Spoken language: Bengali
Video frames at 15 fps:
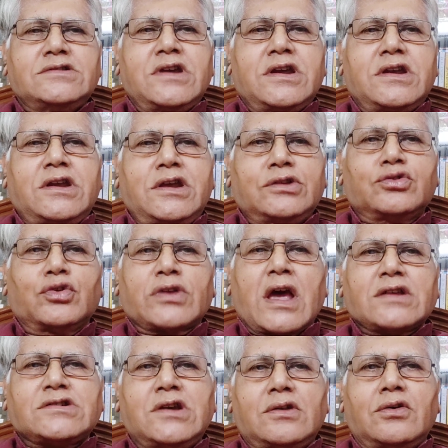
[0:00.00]
যে
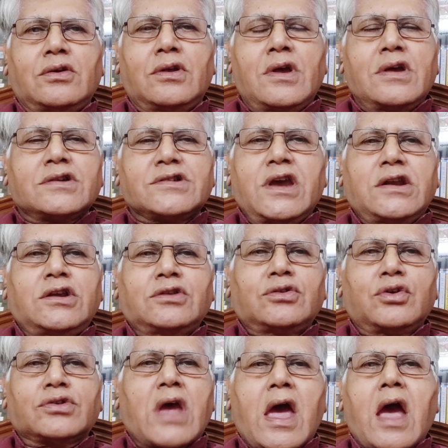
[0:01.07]
ঋদ্ধতা ছিল সেই
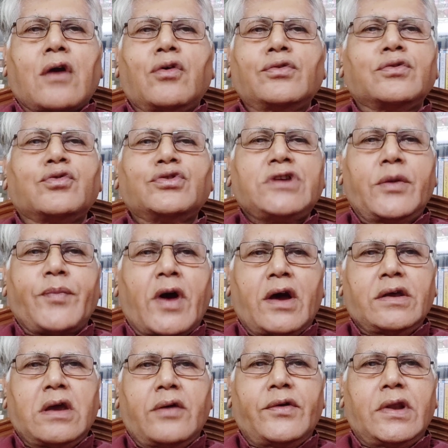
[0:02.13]
ঋদ্ধতা এখন খুঁজে
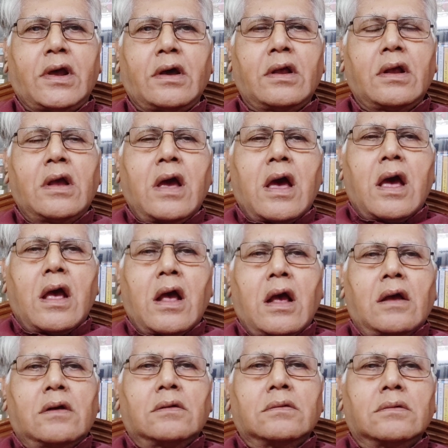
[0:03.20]
পাওয়া যাবে না
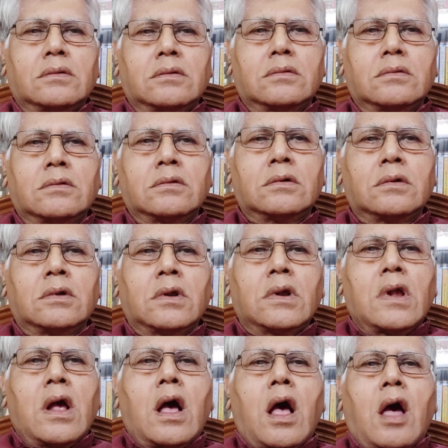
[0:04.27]
আপনাদের একটা বন্ধু বান্ধবের নাম
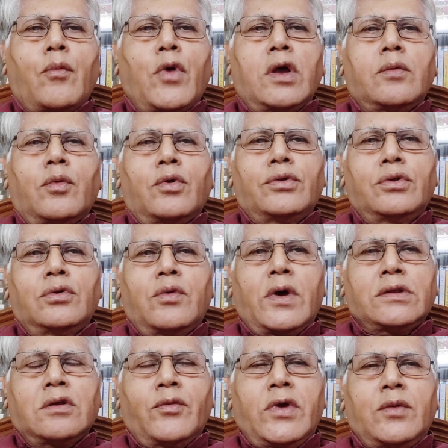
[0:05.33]
আমার বন্ধু
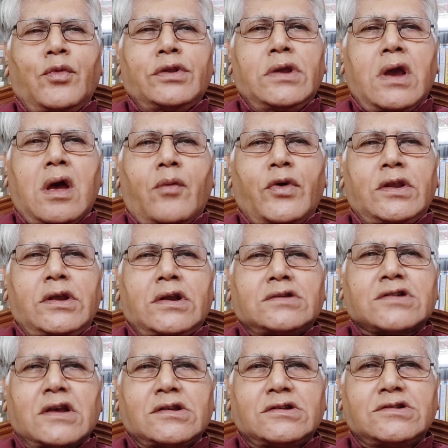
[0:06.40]
বান্ধবের মধ্যে আমাদের
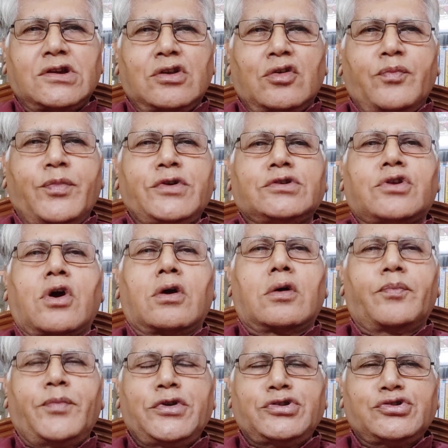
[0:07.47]
সাথে ছিল
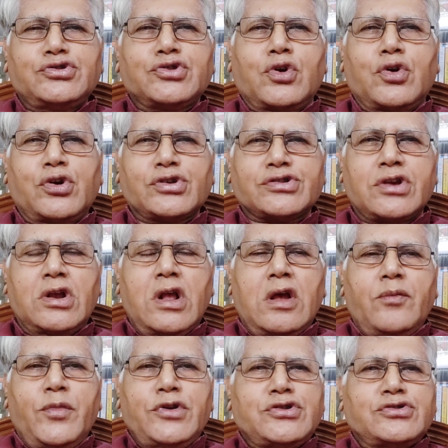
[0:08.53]
পীযুষ ঘোষ
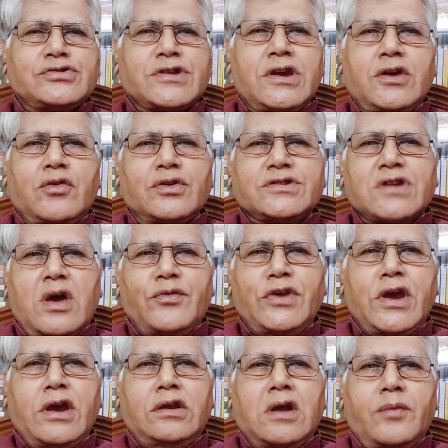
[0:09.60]
পীযুষ কী করছে আমি
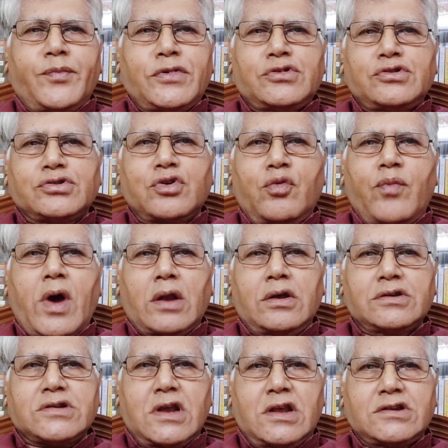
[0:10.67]
জানি না পীযুষ খুব ভালো
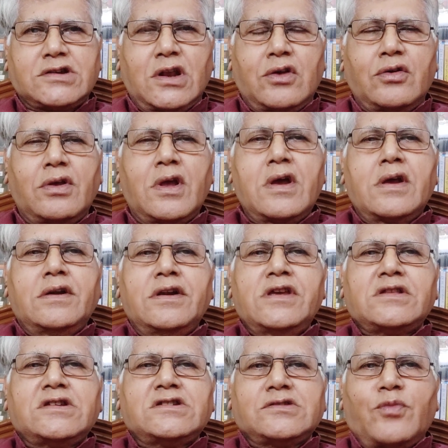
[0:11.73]
ছেলে ছিল
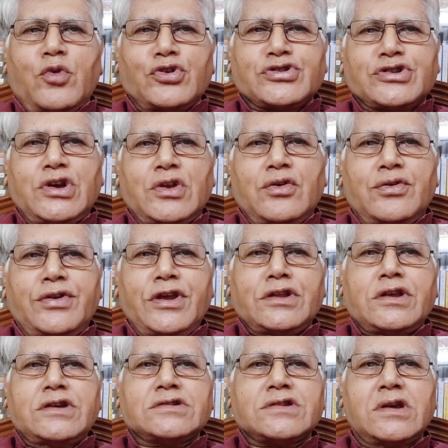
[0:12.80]
নীতিশ বোস ছিল
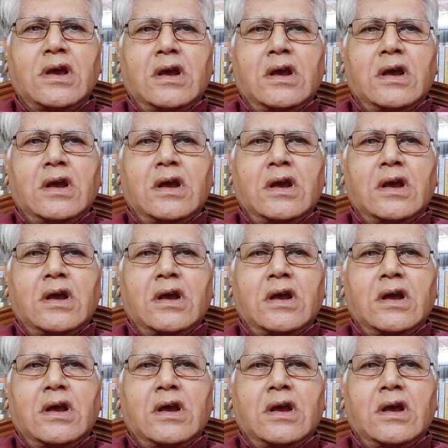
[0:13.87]
নীতিশ